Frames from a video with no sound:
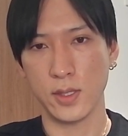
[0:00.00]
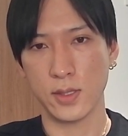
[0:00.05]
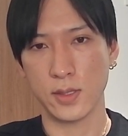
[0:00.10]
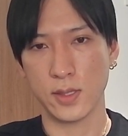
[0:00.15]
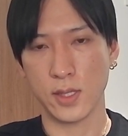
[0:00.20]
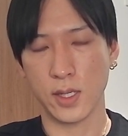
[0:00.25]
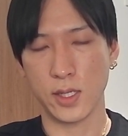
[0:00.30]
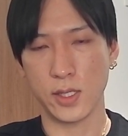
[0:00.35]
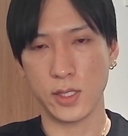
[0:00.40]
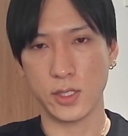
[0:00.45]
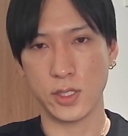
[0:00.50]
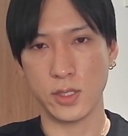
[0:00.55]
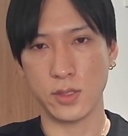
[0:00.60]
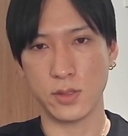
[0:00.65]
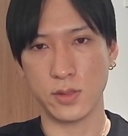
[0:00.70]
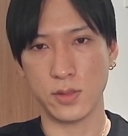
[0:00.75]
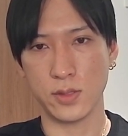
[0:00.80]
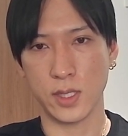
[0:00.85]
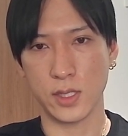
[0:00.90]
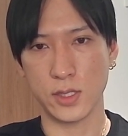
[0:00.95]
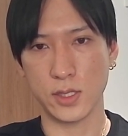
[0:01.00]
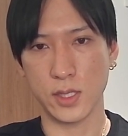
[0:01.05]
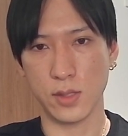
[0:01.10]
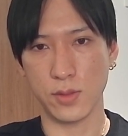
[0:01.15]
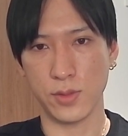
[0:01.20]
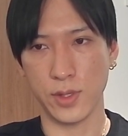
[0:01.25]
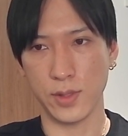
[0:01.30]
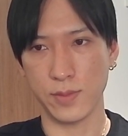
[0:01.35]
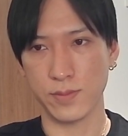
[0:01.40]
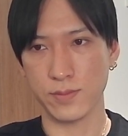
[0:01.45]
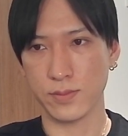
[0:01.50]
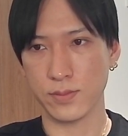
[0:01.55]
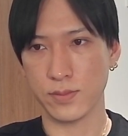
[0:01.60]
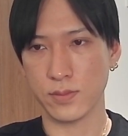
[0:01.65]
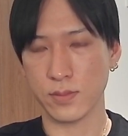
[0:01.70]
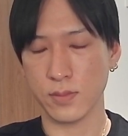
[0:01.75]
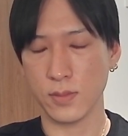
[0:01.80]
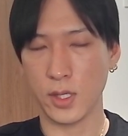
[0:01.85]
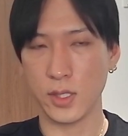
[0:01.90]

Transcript: 高値期日通過した後に。まあ、